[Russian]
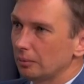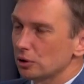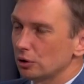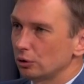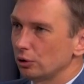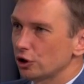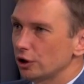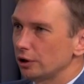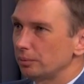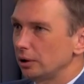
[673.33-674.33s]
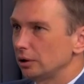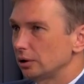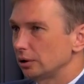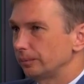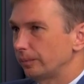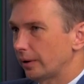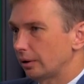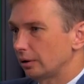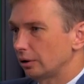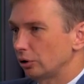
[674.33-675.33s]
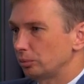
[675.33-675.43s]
поскольку решение, принятое э,